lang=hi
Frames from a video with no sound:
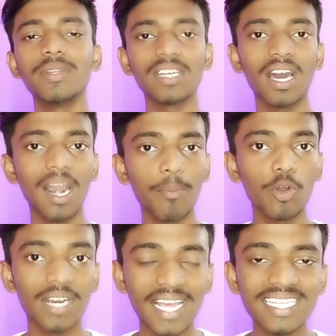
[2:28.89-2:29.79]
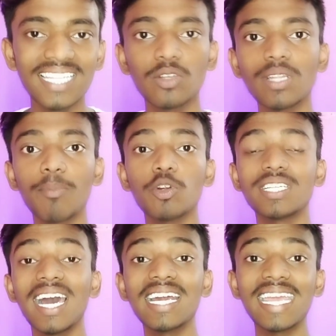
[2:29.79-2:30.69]
अभी तक अगर आप लोग नहीं जानते हो तो आप लोग
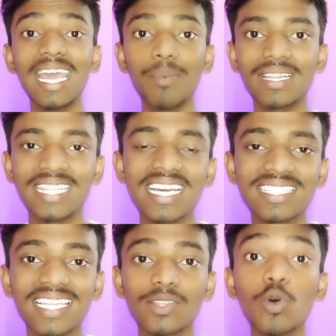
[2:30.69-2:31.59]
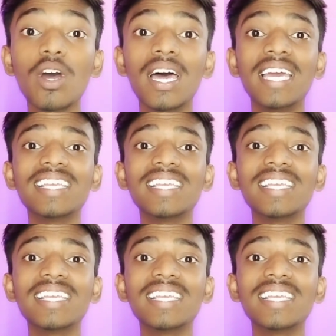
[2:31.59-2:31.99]
जाकर के एक बार देख सकते हो